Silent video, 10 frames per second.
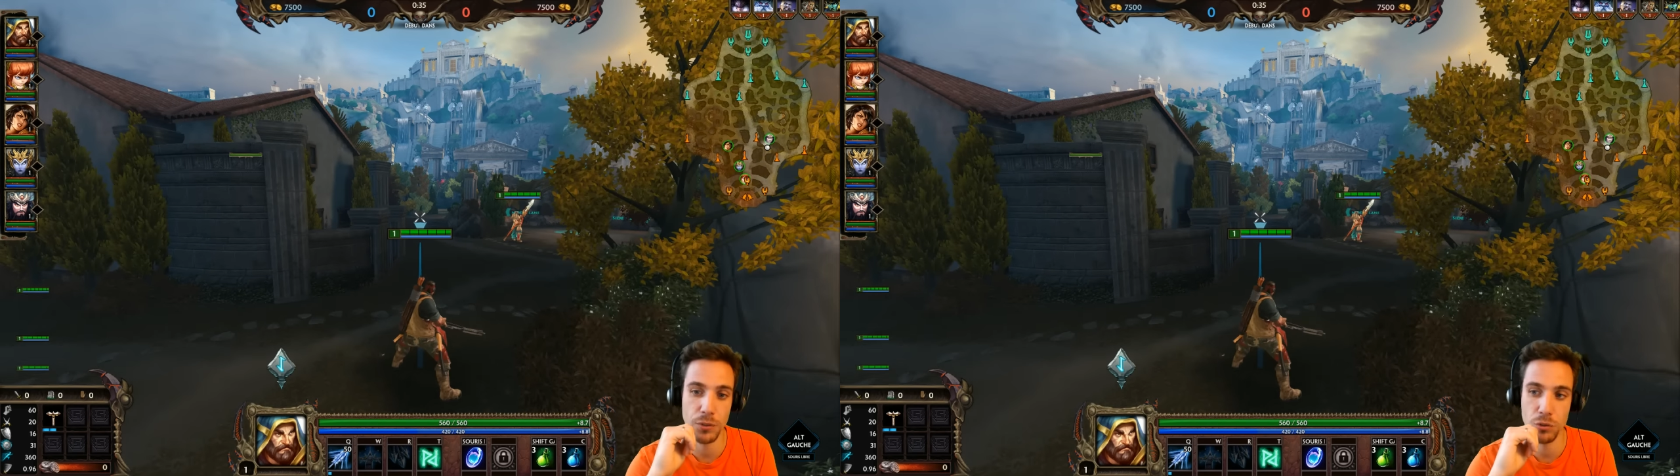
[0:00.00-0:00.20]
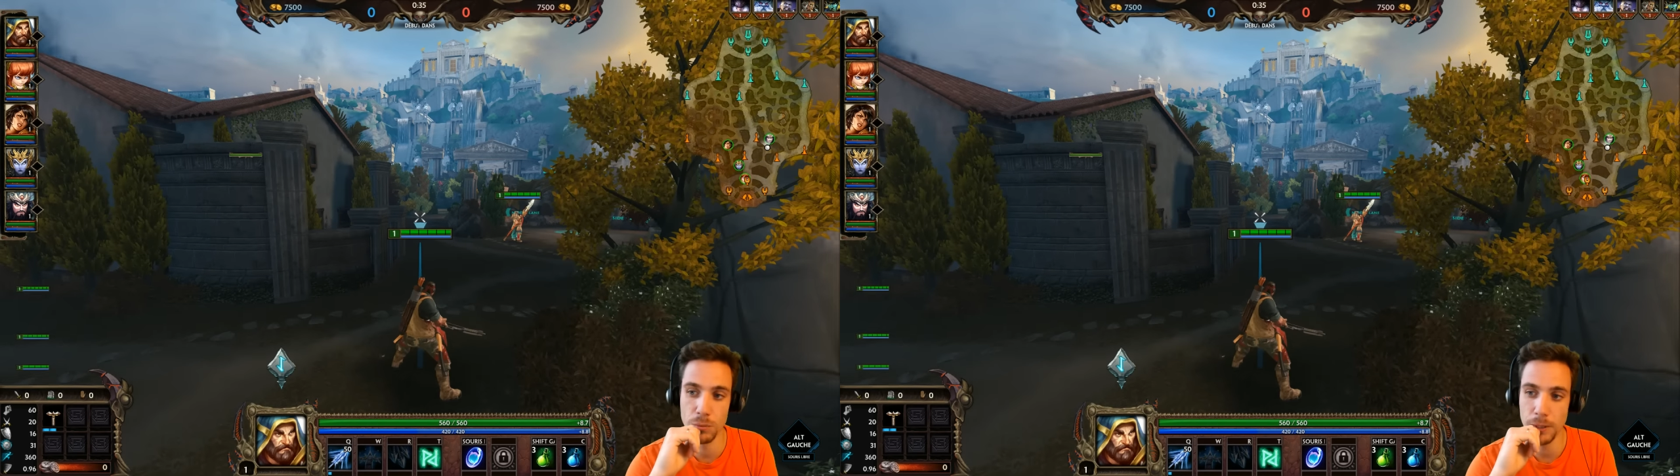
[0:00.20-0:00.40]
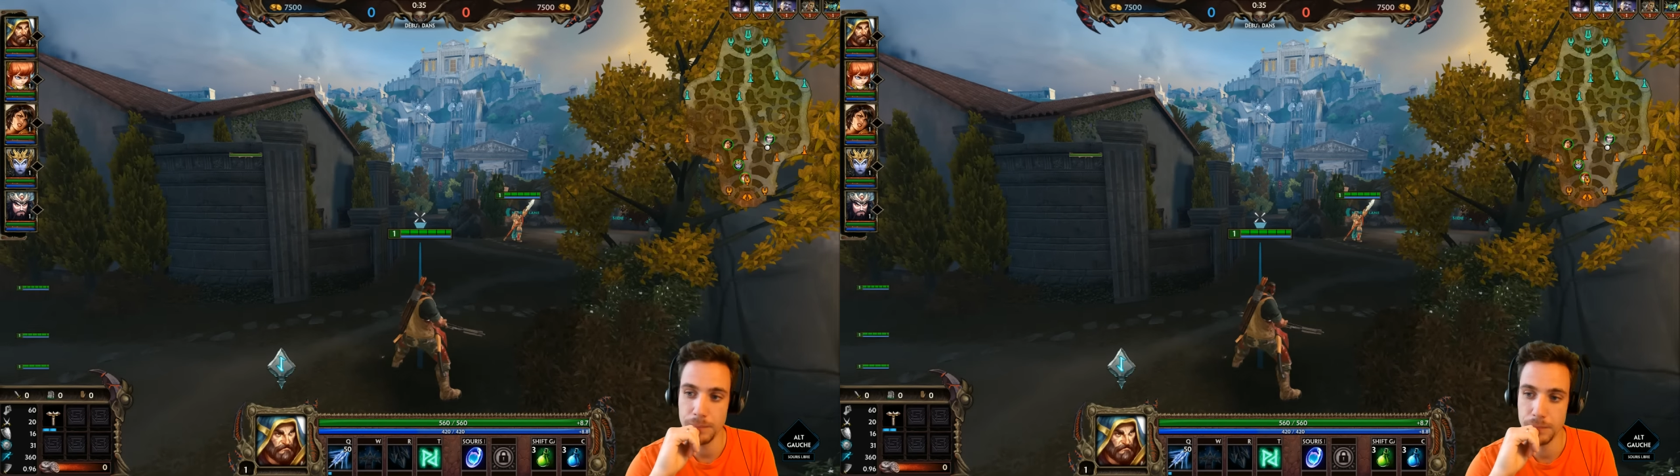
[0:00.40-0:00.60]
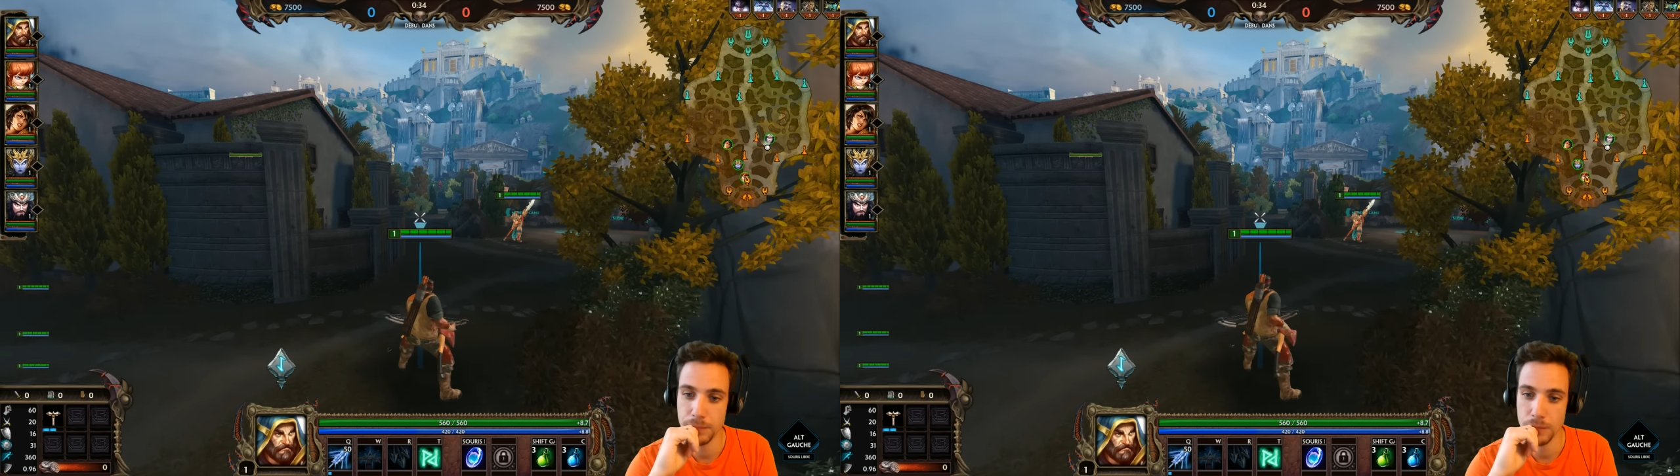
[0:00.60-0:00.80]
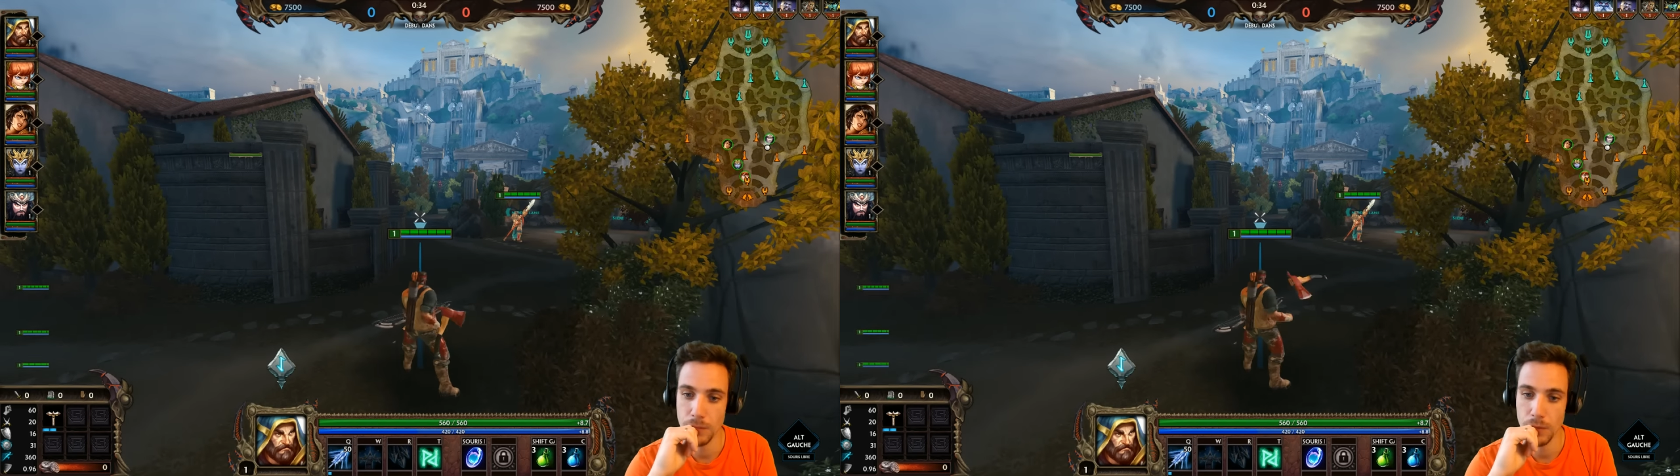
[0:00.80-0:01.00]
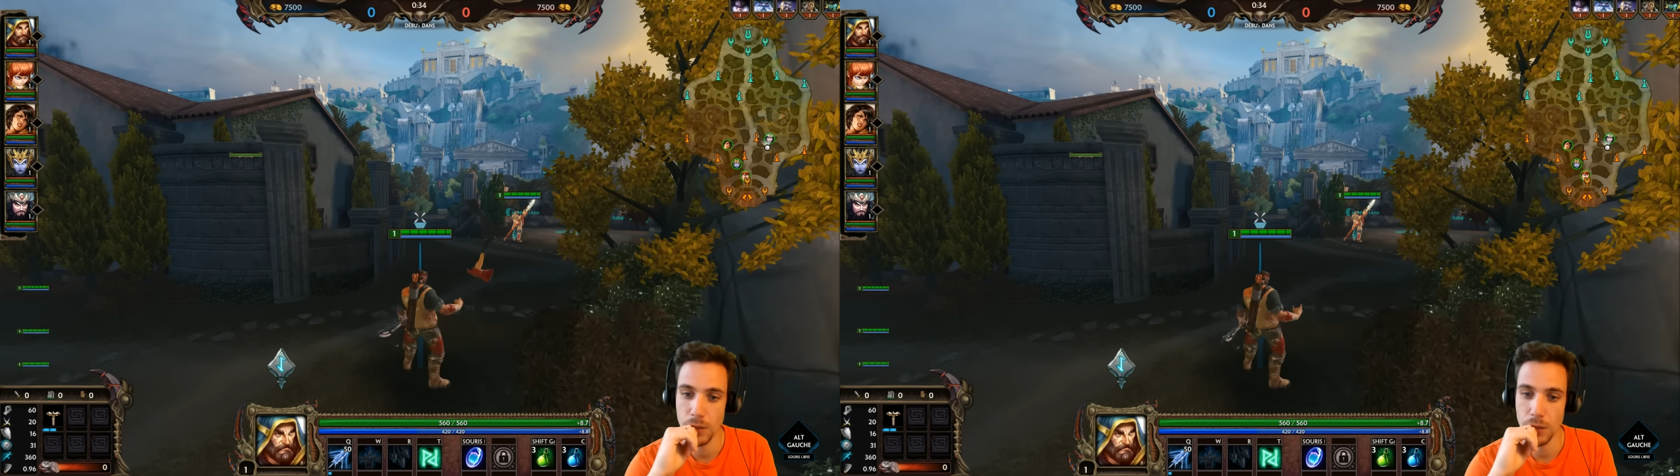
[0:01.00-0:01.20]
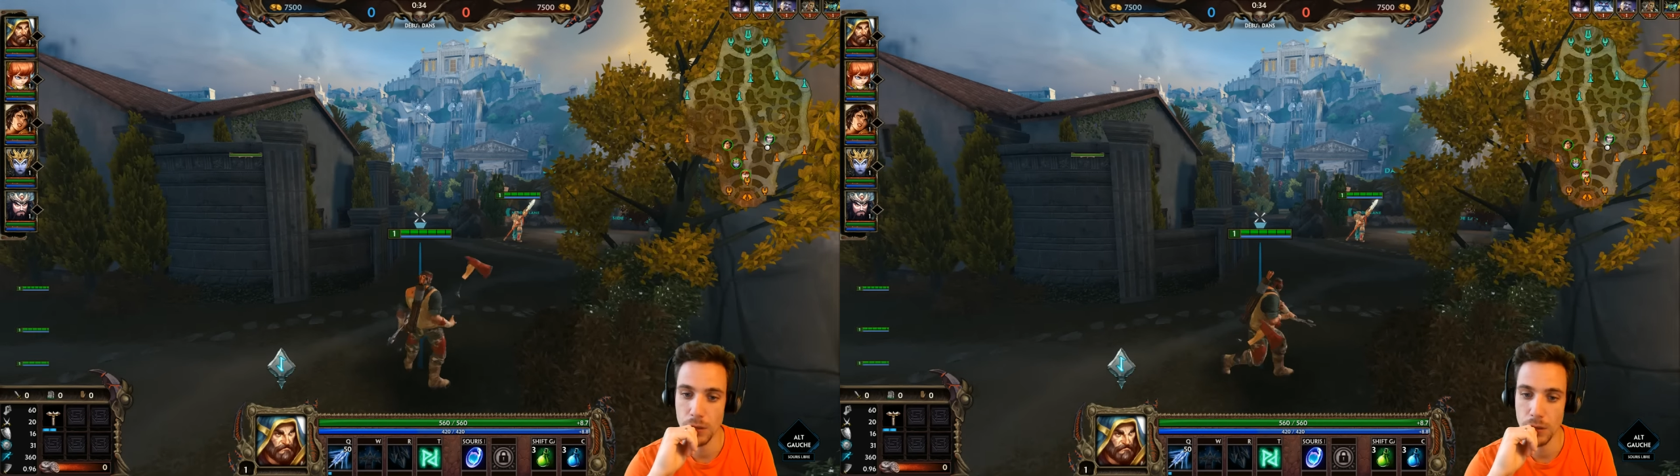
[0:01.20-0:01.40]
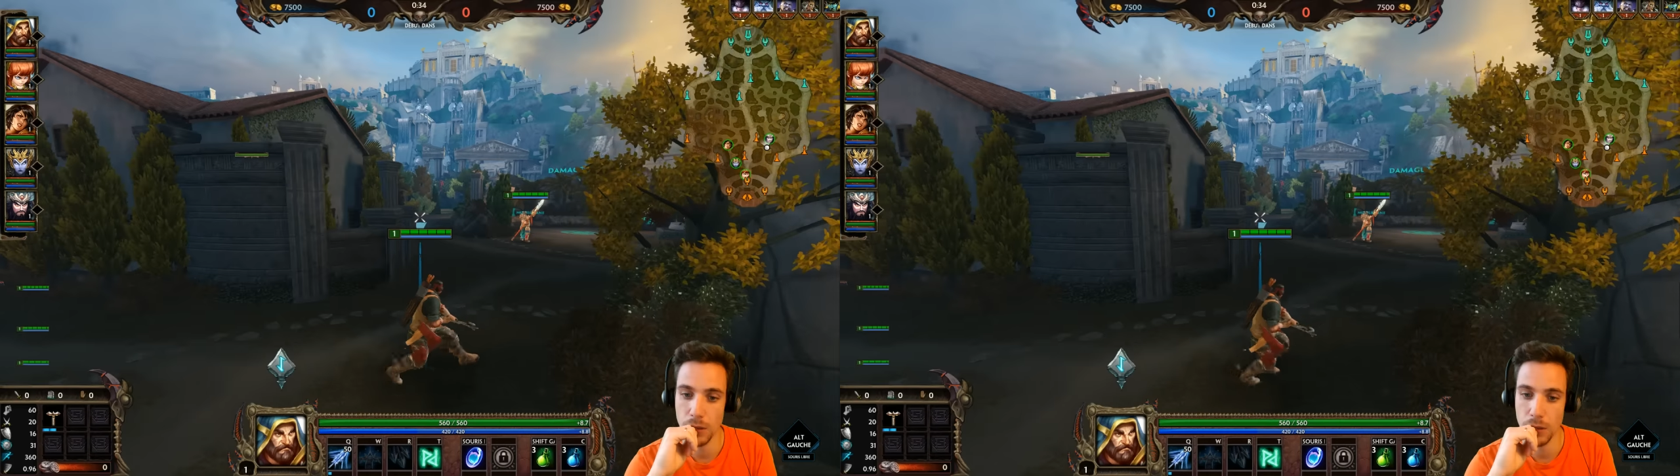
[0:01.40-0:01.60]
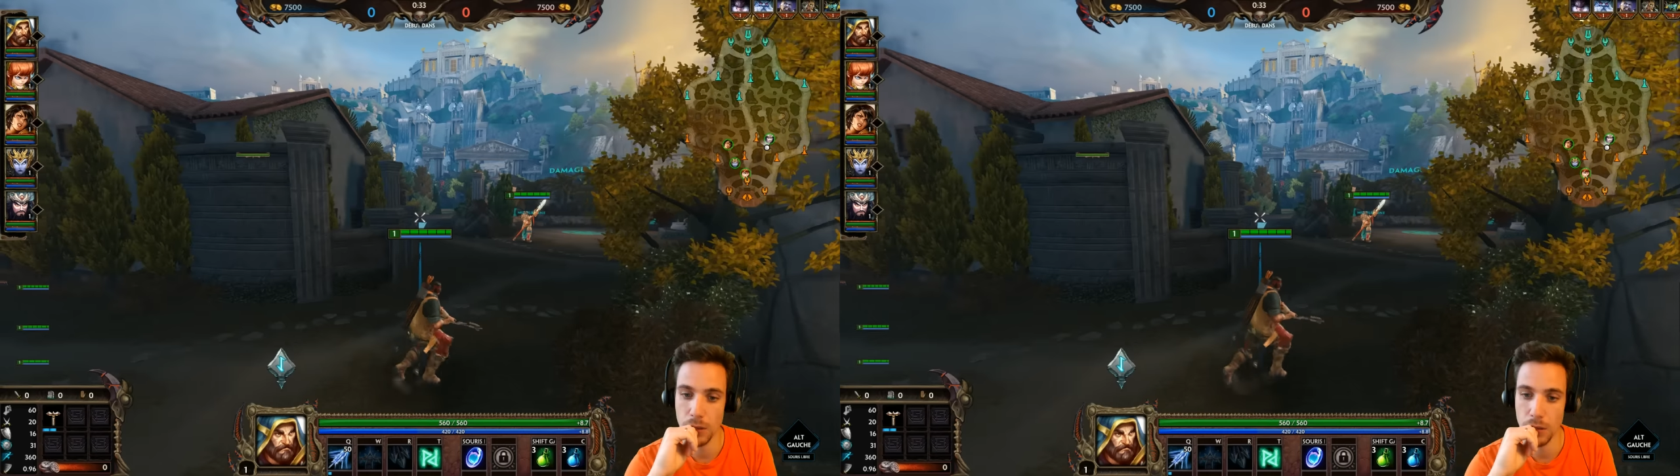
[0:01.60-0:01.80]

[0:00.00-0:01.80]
moi. Mais en fait, je me dis que.